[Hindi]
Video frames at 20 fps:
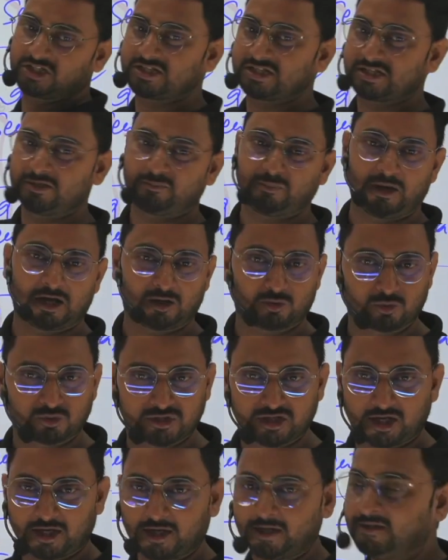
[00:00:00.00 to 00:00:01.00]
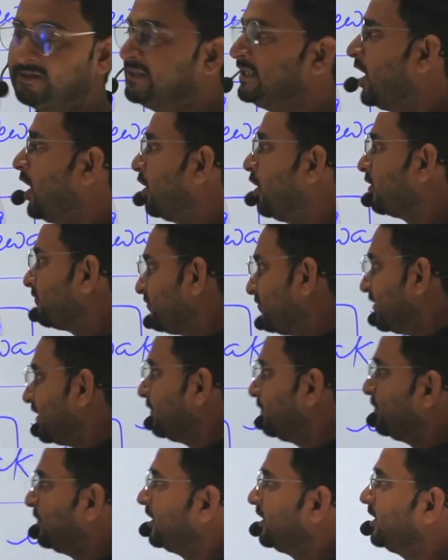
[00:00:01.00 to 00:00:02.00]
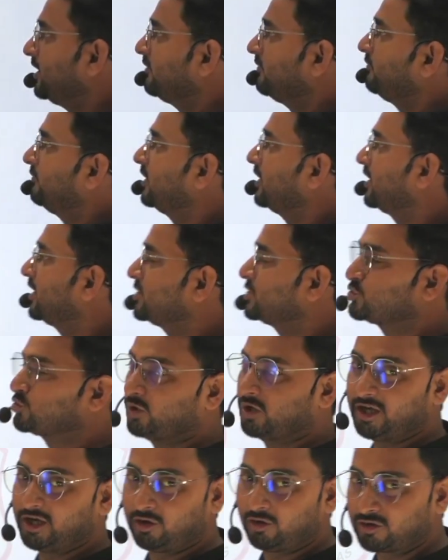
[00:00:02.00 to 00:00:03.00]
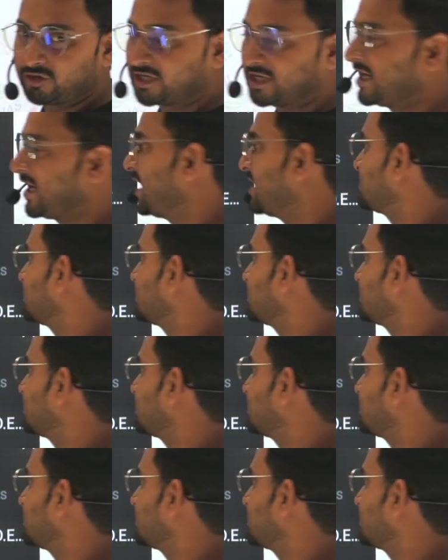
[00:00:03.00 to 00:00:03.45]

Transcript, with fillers: से पार हो जाएगा और फ्री पीडीएफ वगैरह जो है और क्लास